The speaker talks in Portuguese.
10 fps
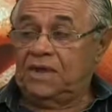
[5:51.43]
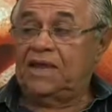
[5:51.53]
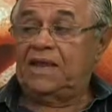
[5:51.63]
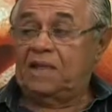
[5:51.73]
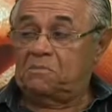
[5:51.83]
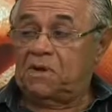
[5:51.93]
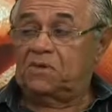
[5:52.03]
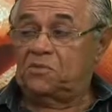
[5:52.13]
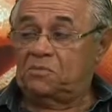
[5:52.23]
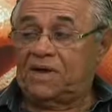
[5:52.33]

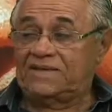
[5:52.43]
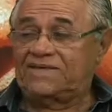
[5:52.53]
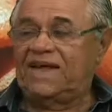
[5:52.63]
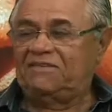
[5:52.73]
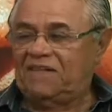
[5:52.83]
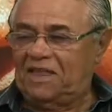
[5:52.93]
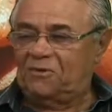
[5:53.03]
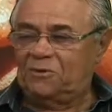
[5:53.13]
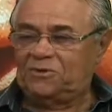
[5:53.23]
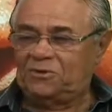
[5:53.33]
relembrando o passado, ela
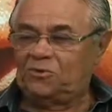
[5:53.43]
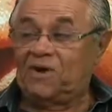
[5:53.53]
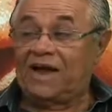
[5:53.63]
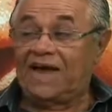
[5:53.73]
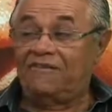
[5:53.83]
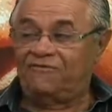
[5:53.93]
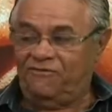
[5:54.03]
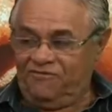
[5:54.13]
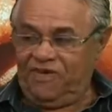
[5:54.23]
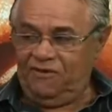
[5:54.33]
continuará
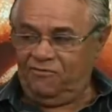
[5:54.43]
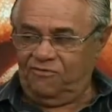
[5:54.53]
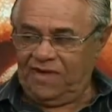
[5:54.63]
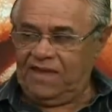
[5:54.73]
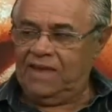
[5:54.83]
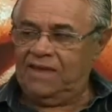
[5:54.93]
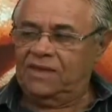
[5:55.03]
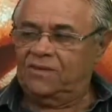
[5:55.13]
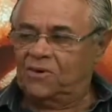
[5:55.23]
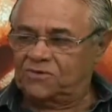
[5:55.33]
viva né,
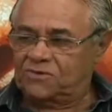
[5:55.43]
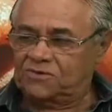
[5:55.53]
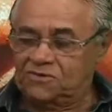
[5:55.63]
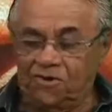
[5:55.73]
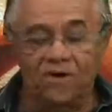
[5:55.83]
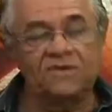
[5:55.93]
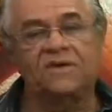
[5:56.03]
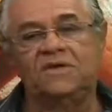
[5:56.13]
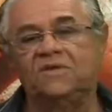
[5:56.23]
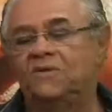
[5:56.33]
em nossos olhos,
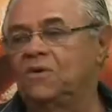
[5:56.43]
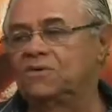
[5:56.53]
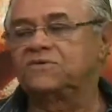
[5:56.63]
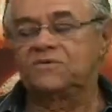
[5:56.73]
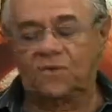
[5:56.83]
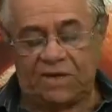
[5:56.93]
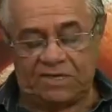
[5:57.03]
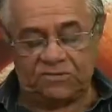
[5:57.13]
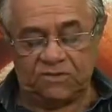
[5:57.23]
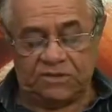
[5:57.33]
em nossos
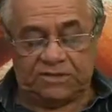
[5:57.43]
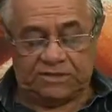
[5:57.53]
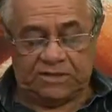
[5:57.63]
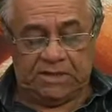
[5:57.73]
corações.